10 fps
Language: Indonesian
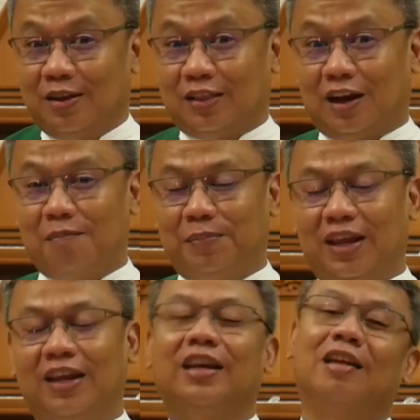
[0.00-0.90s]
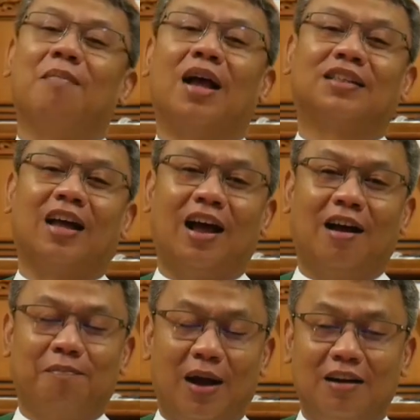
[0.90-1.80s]
Terlebih di
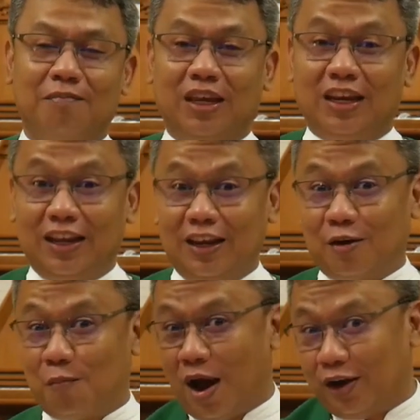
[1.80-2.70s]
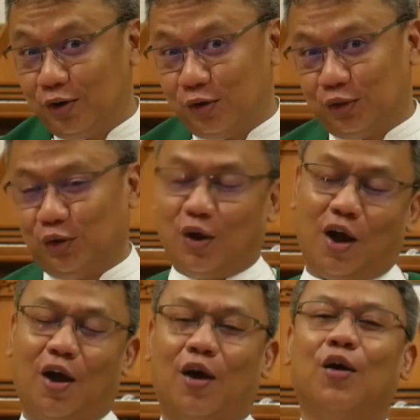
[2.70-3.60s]
masa pandemi ini, kemarin
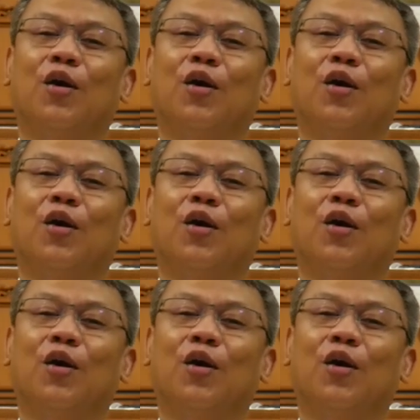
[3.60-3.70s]
ketika